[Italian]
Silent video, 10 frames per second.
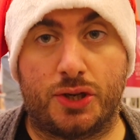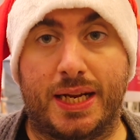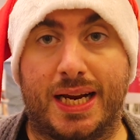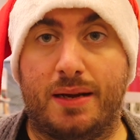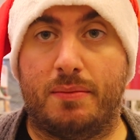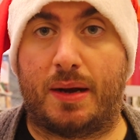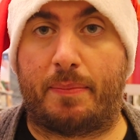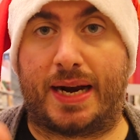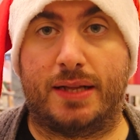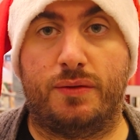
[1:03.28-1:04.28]
genere, ma
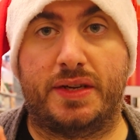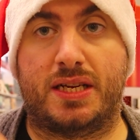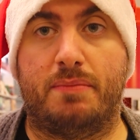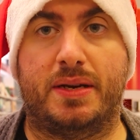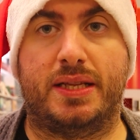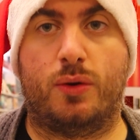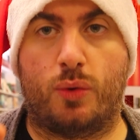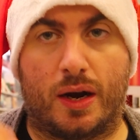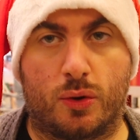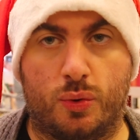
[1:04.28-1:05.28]
parlandovi sempre di
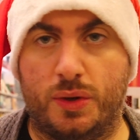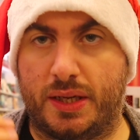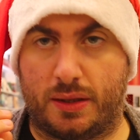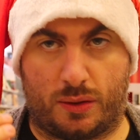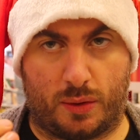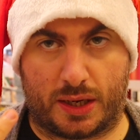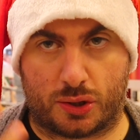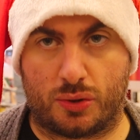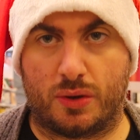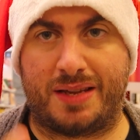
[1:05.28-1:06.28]
alcuni di quelli che
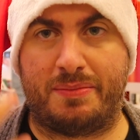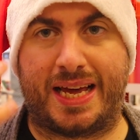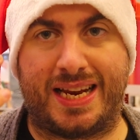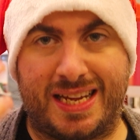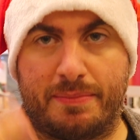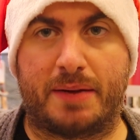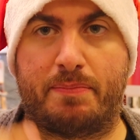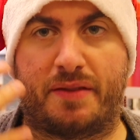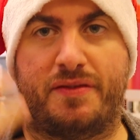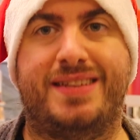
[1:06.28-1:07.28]
sono i miei libri
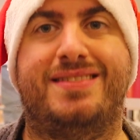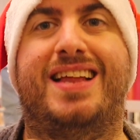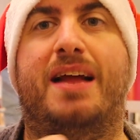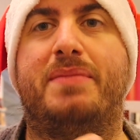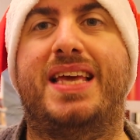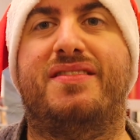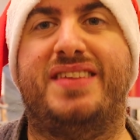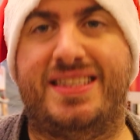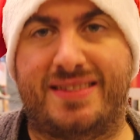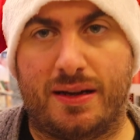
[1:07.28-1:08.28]
preferiti della mia
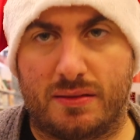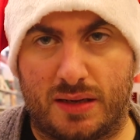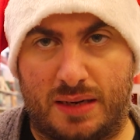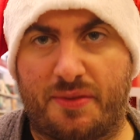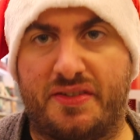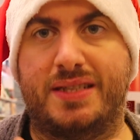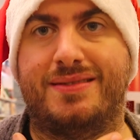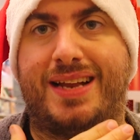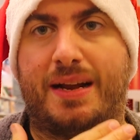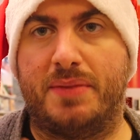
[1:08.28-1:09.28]
vita, i libri
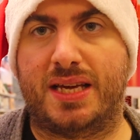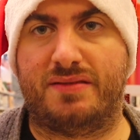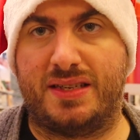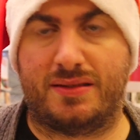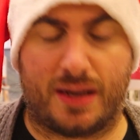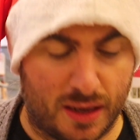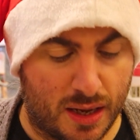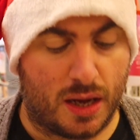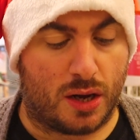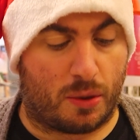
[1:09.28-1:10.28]
preferiti della mia vita,
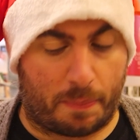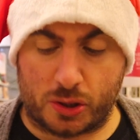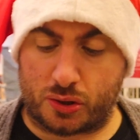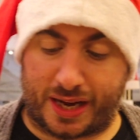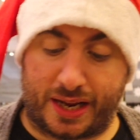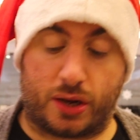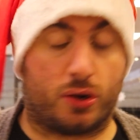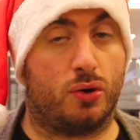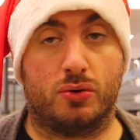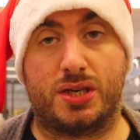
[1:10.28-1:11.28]
non posso che
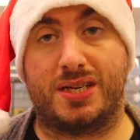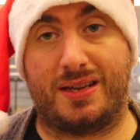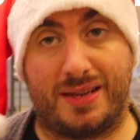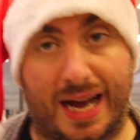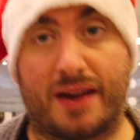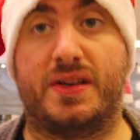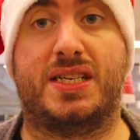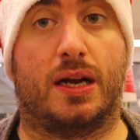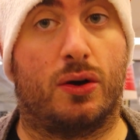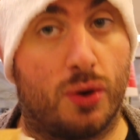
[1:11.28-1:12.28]
consigliarvi,
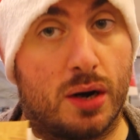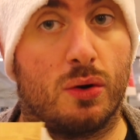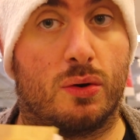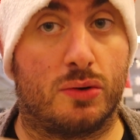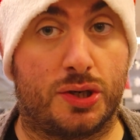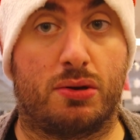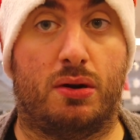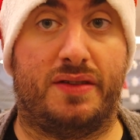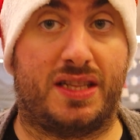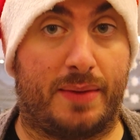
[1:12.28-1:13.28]
se ancora non lo conoscete,
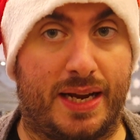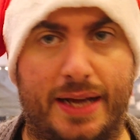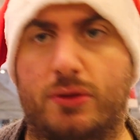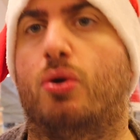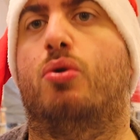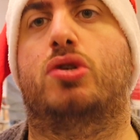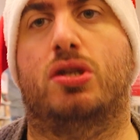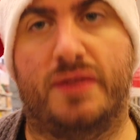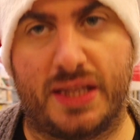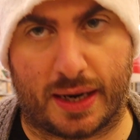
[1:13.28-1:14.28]
non l'avete mai letto o
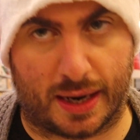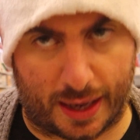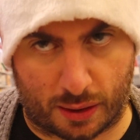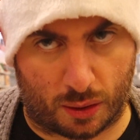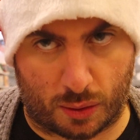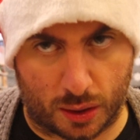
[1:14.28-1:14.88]
se dovete regalarlo a